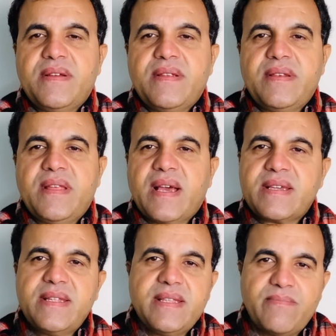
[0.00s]

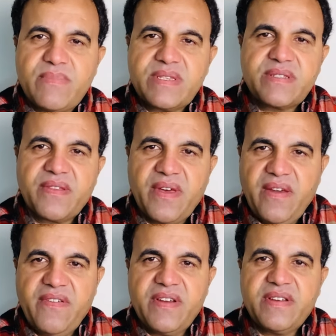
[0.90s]
لكن لما
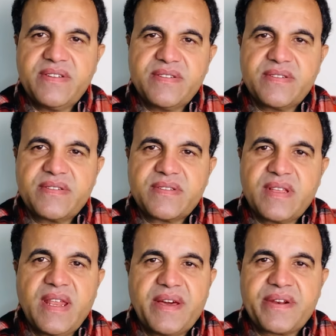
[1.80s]
استضافه
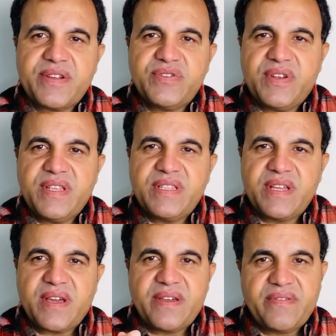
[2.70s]
طلع الرجل
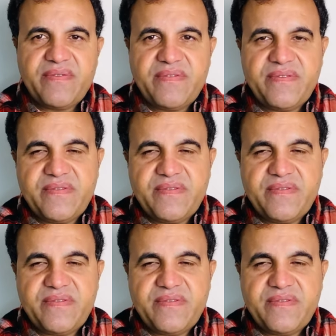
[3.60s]
عنده خرف